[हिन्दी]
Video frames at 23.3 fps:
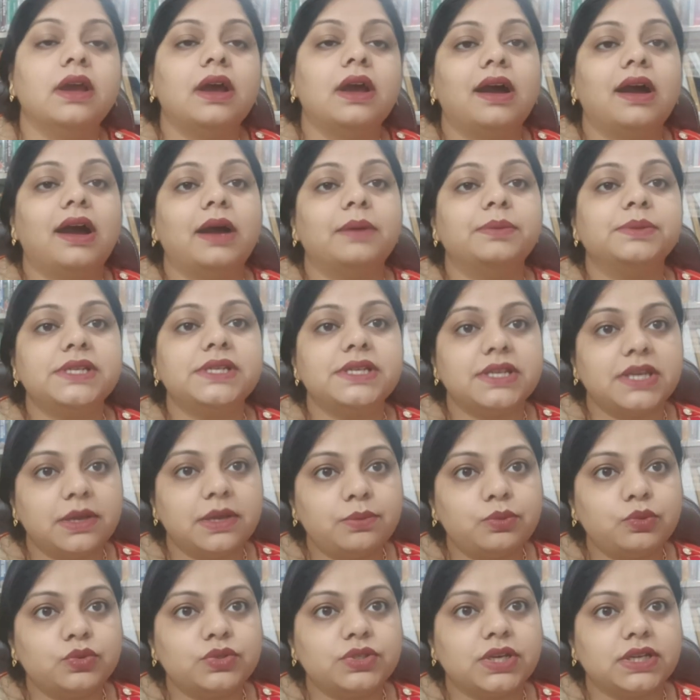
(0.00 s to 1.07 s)
आपसे ये
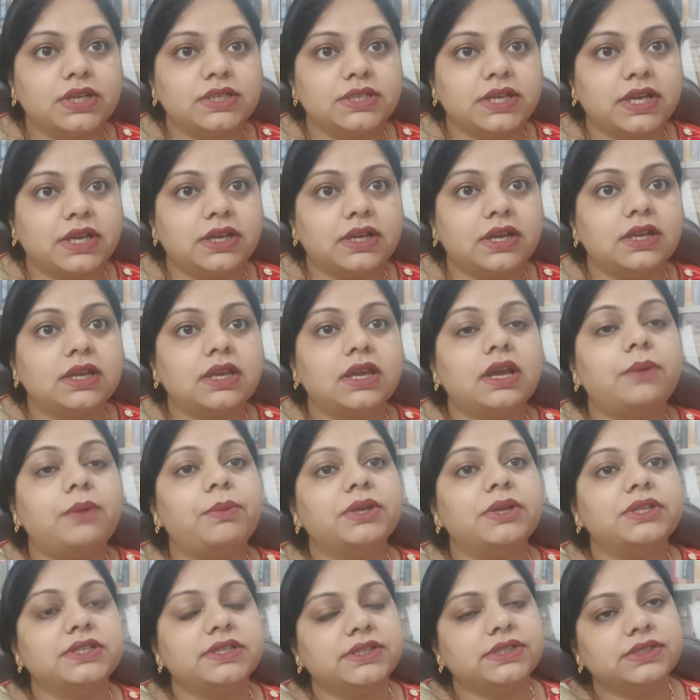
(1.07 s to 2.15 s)
पूछा जाएगा कि आप
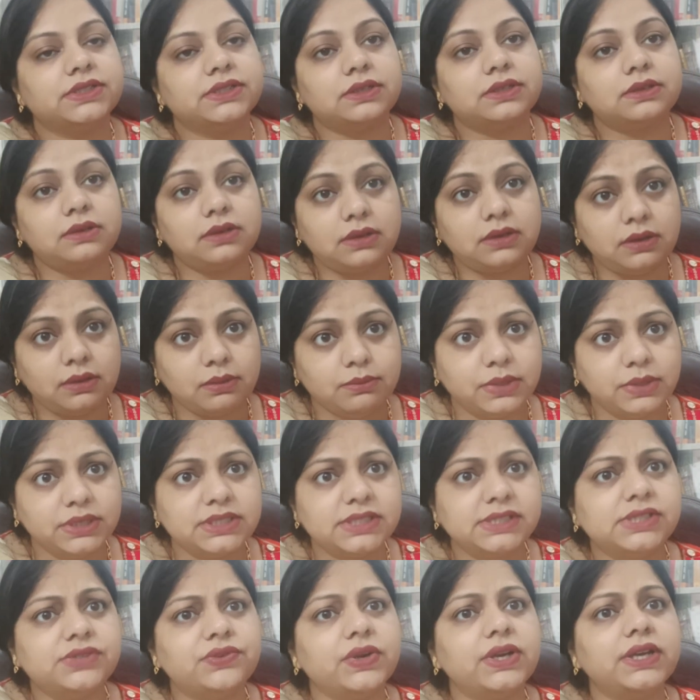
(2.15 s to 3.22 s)
मजेस्ट
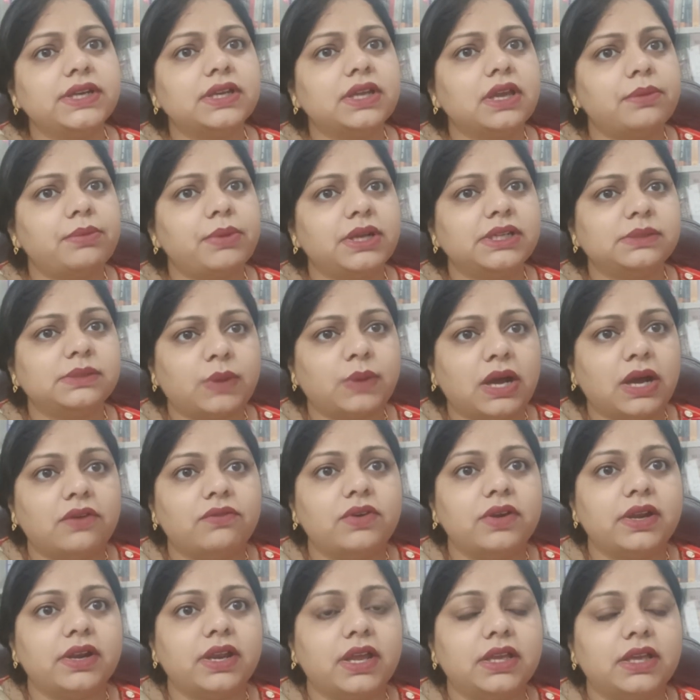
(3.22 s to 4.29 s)
मजिस्ट्रेट के पास पावर है
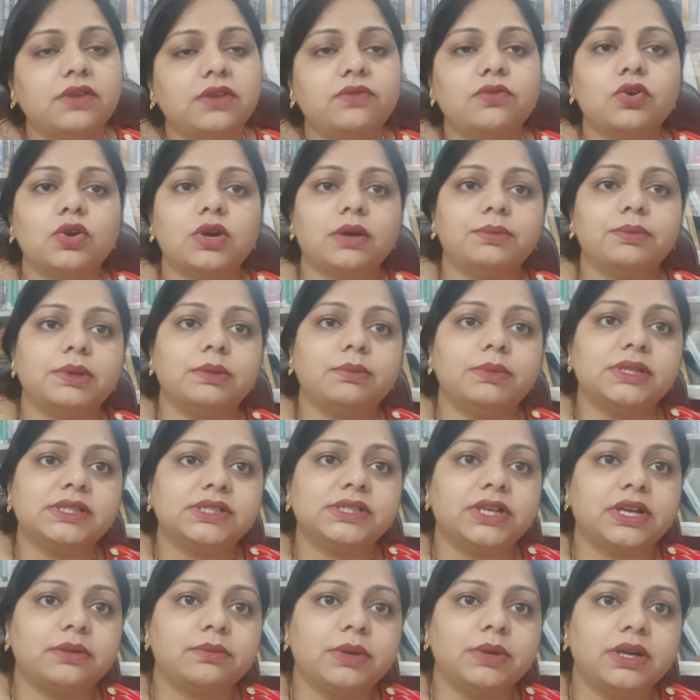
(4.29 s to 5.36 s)
कि वो कभी भी
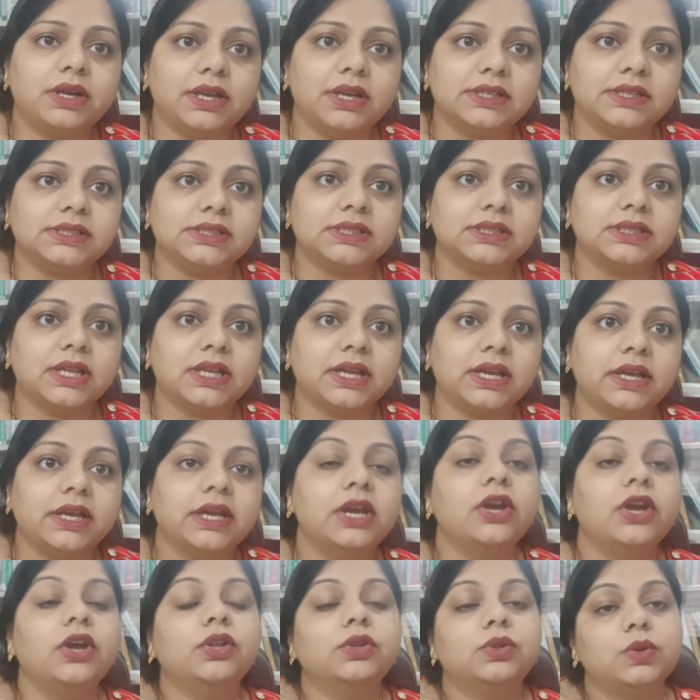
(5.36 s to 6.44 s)
स्टेटमेंट ले सकता है
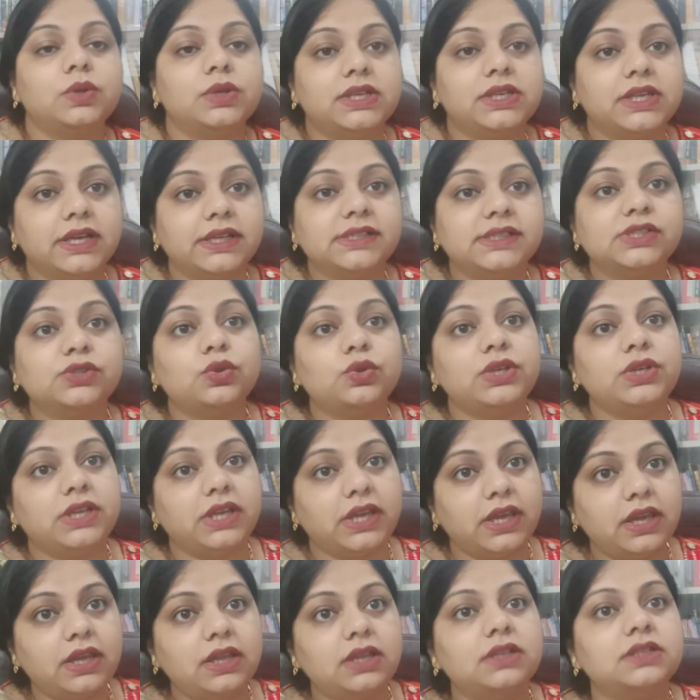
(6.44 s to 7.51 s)
तो यस तो ये
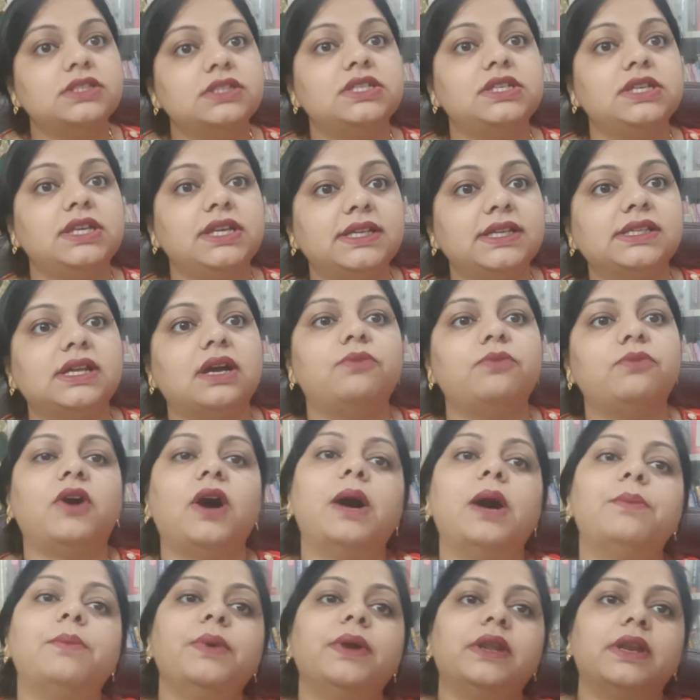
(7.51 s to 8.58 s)
चीज़ आप वहां
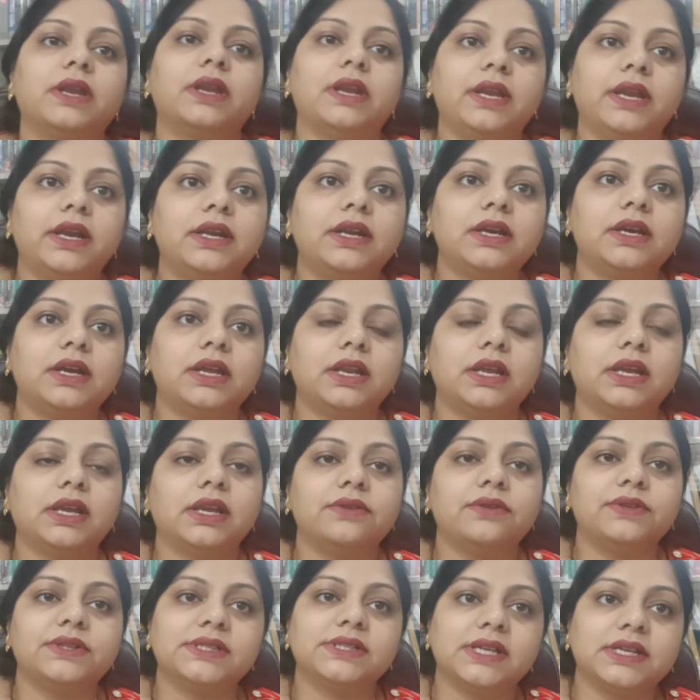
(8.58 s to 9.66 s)
पे रिलेट करेंगे विद
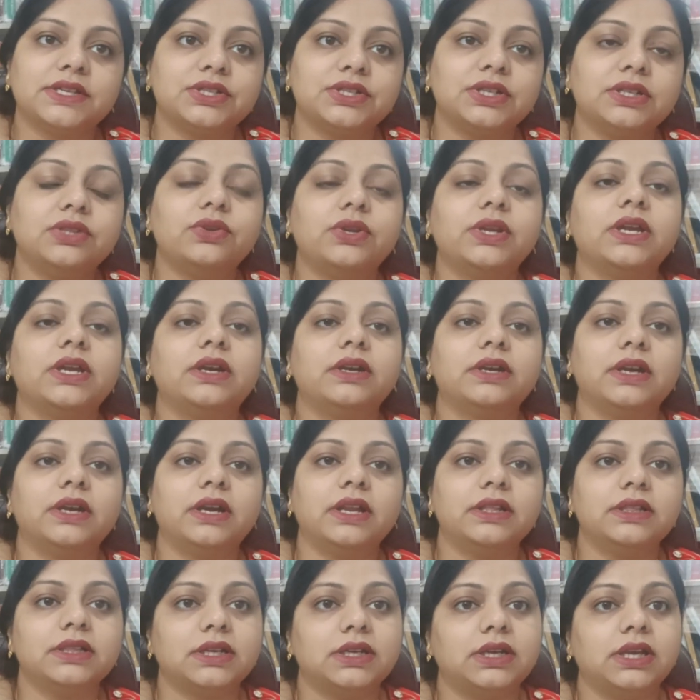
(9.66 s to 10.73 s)
सेक्शन
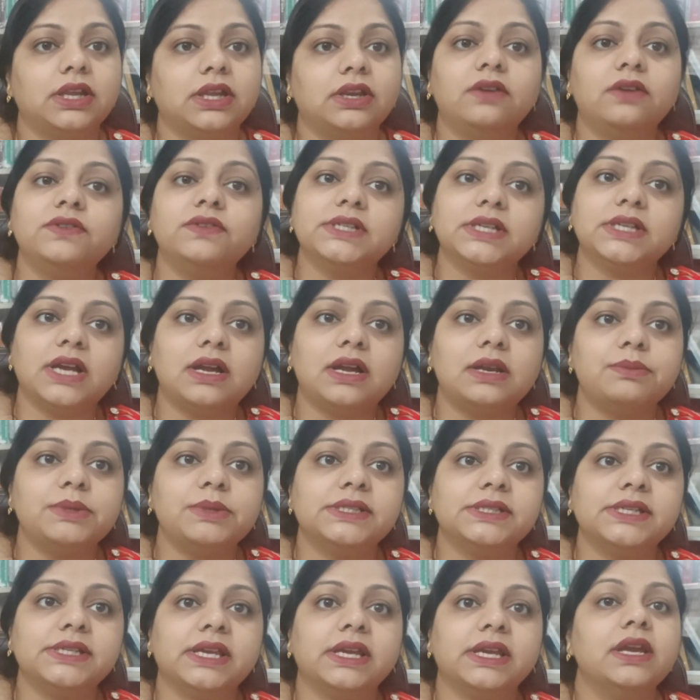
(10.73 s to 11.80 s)
313 ऑफ सीआरपीसी
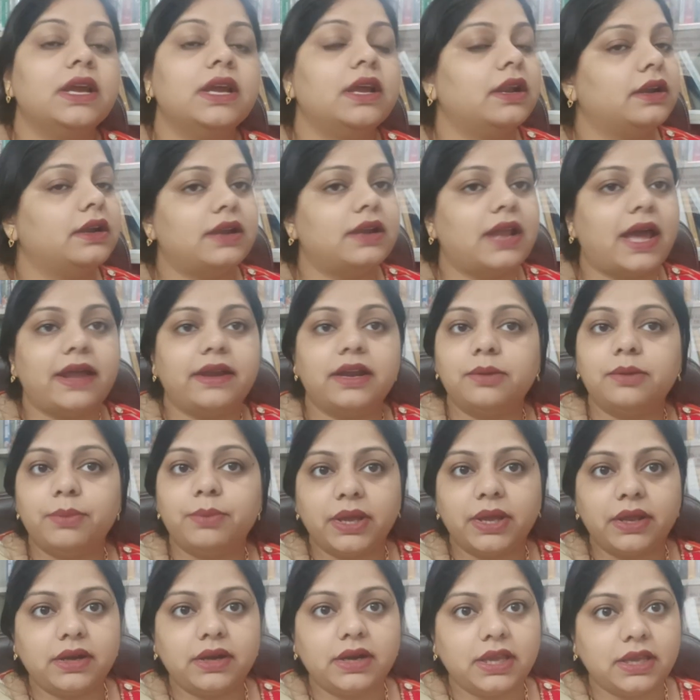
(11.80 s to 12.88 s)
डायरेक्ट बेयर
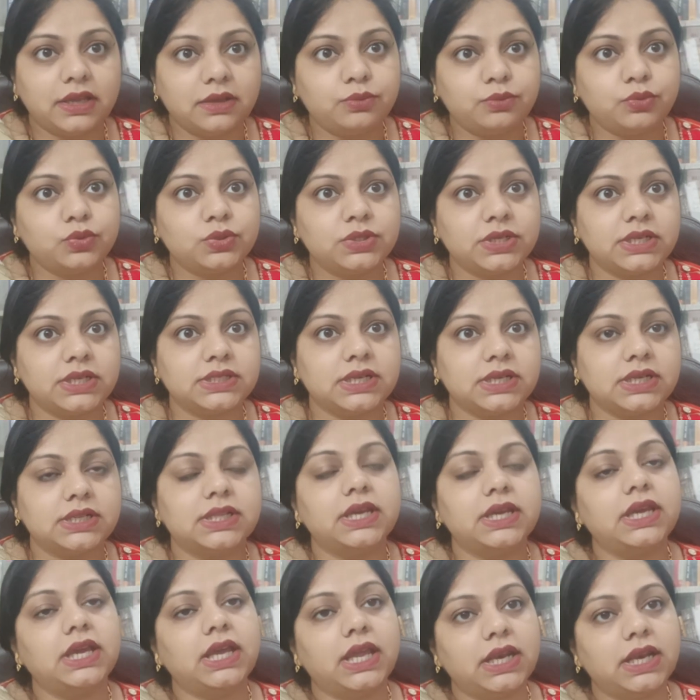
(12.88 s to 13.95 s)
नहीं पूछा जाता है
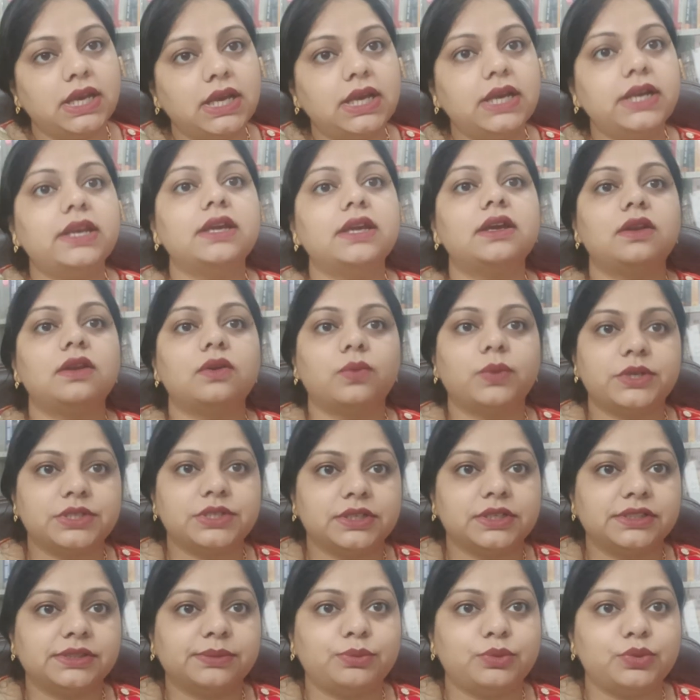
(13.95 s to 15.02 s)
एनालिटिकल क्वेश्चन
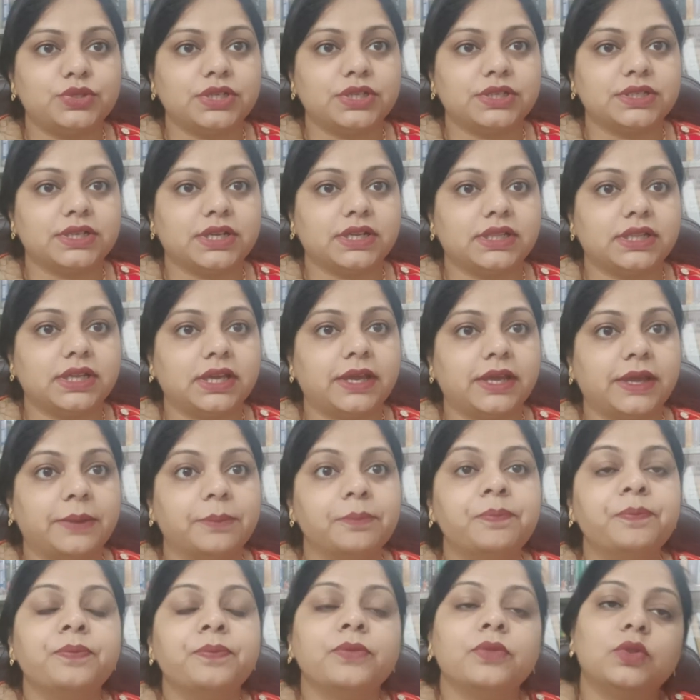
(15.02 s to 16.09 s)
पूछे जाते हैं
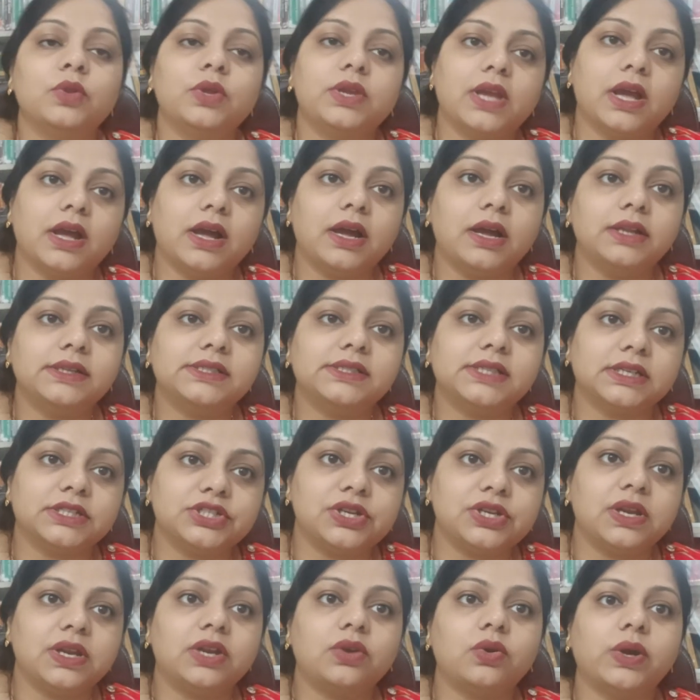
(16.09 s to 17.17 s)
तो यहाँ तक्षला
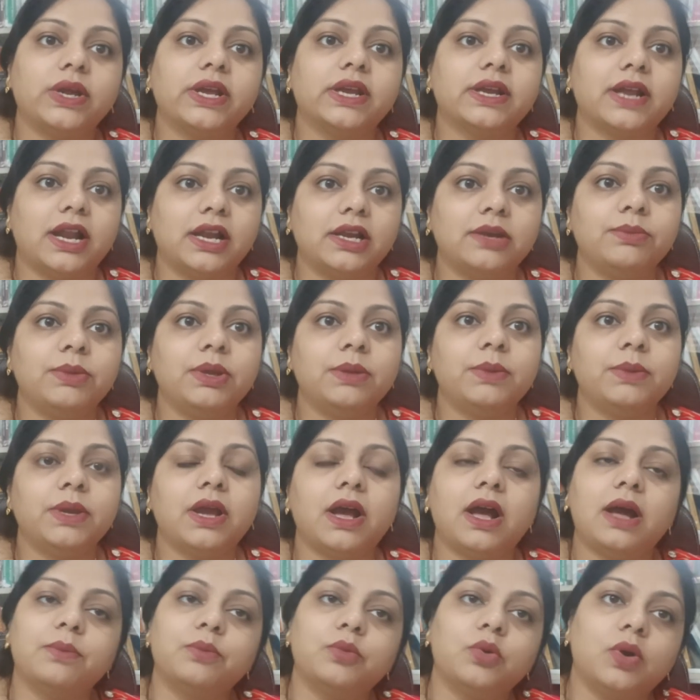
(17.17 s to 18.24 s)
लॉ अकेडमी में
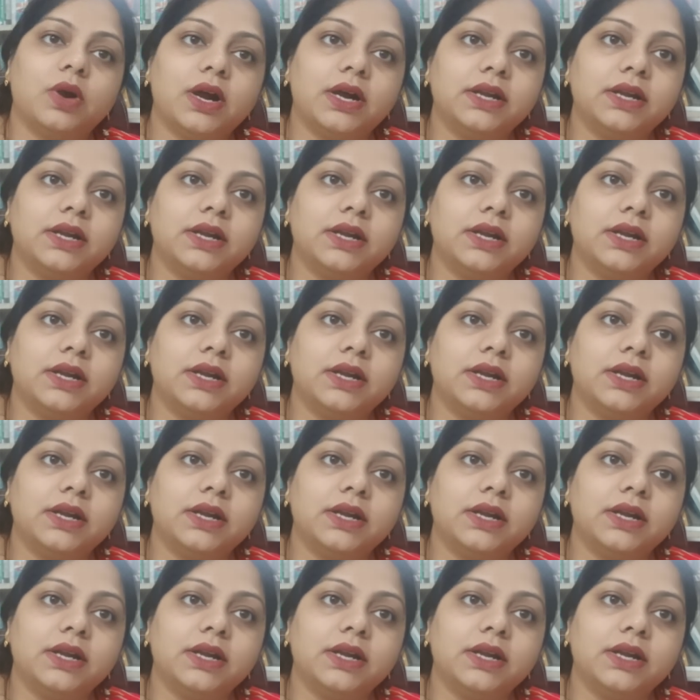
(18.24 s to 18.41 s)
आपको हर